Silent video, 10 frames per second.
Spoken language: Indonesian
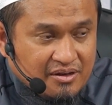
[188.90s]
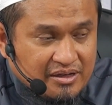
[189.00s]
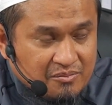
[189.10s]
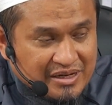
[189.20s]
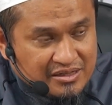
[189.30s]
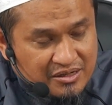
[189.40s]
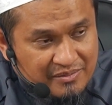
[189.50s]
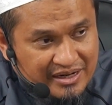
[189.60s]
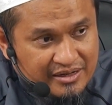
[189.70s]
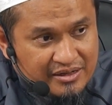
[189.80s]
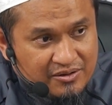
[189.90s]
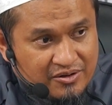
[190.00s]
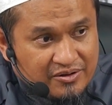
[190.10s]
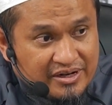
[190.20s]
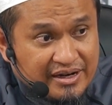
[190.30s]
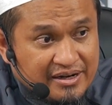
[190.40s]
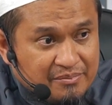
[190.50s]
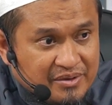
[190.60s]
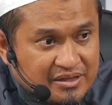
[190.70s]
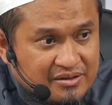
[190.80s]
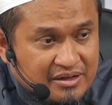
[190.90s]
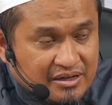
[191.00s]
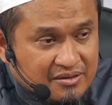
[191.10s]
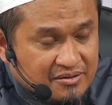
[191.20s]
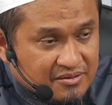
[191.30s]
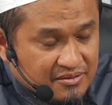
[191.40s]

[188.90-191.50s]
Nah, itu biasa dimakan di orang-orang Arab itu dan itu